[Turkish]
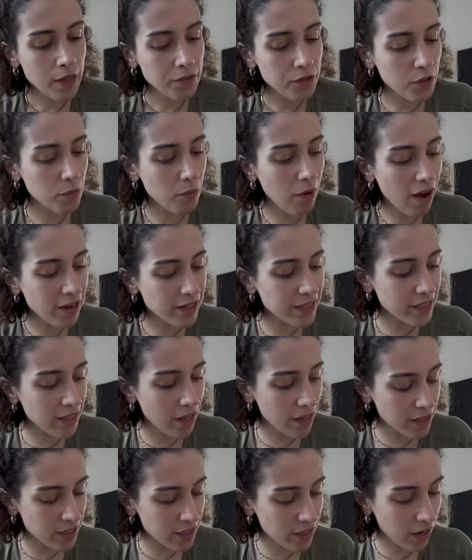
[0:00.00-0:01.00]
Dedim
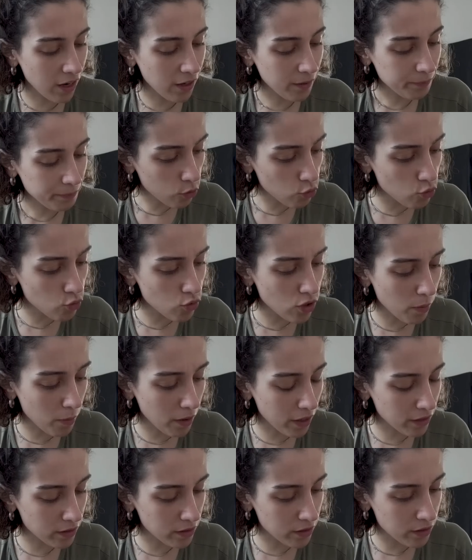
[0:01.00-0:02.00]
hasta hasta uzun
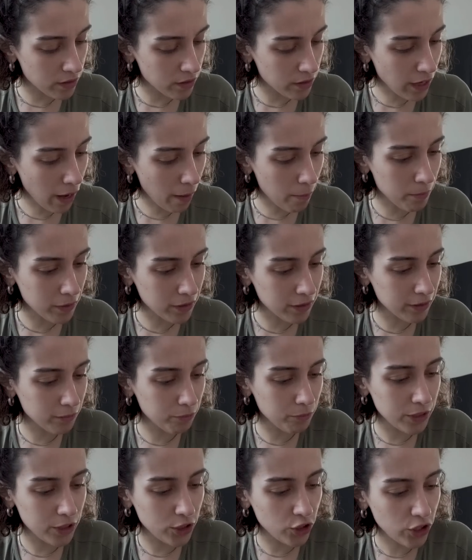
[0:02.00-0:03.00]
zamandır
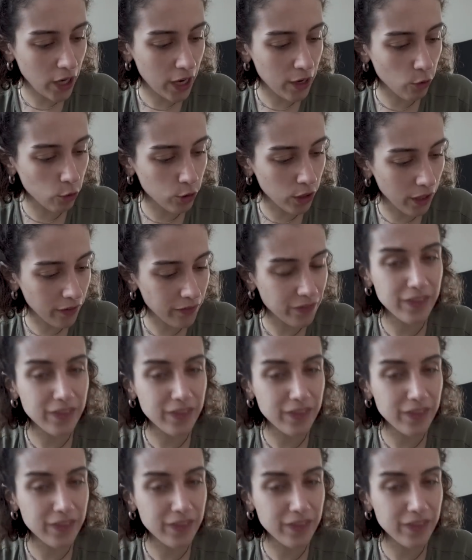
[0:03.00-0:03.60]
yapmadığım bir şey olan